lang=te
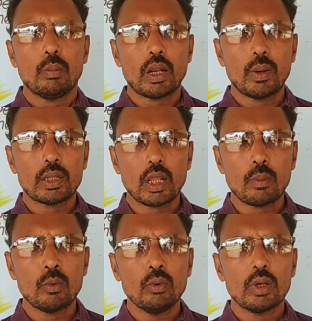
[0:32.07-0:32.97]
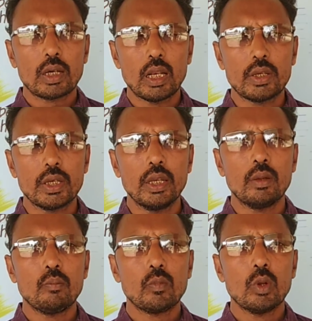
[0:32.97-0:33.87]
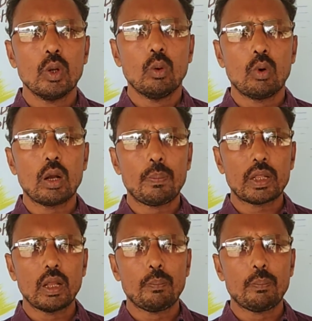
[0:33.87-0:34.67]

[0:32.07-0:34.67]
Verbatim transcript: మనం అందరము కలిసి ఒక పెద్ద